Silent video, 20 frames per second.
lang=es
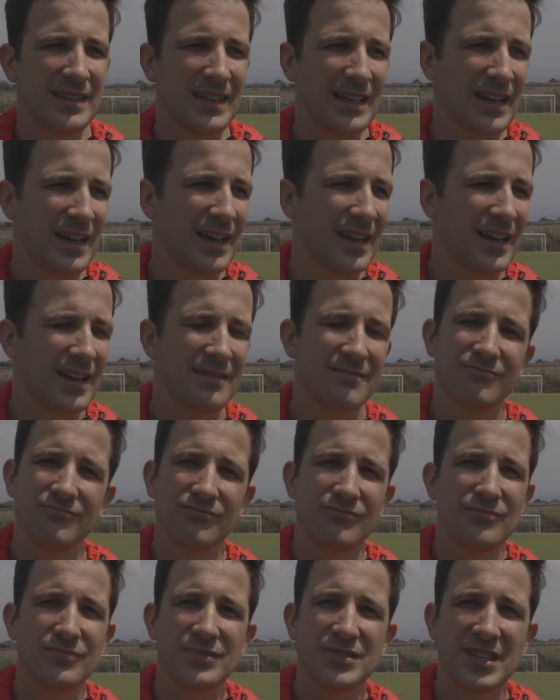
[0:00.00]
tengan
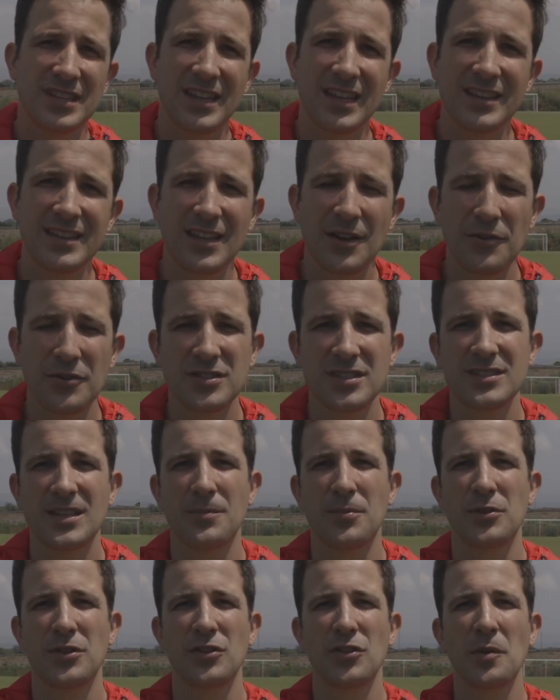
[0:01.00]
un 70 o un
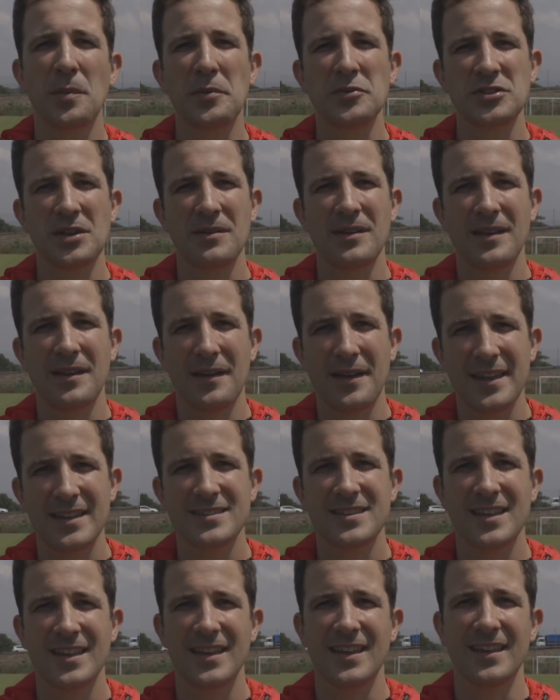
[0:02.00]
80% de
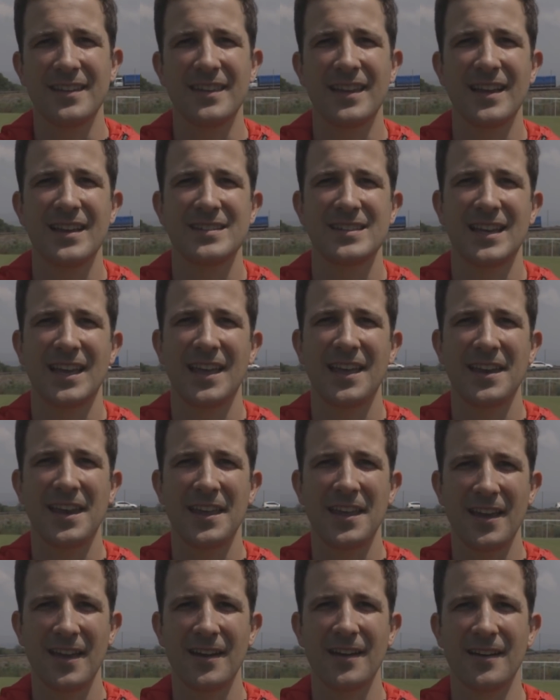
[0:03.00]
posibilidades de que se
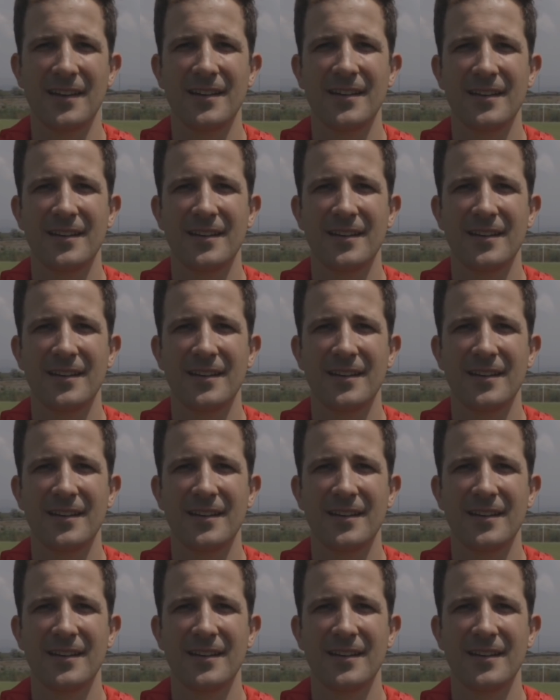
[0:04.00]
queden allá.